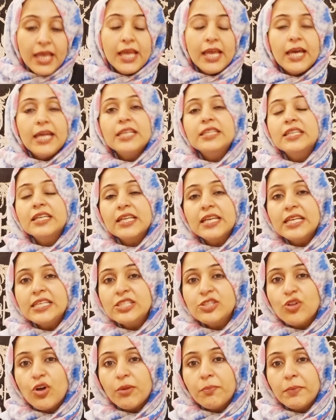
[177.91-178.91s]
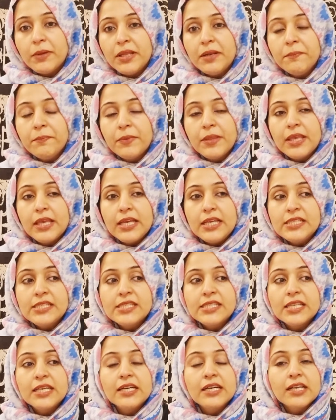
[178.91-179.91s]
हैरत अंगेज तौर पर इस
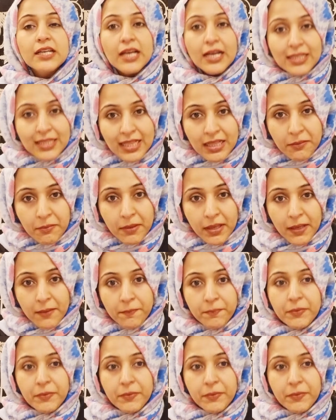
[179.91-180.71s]
कत्ल में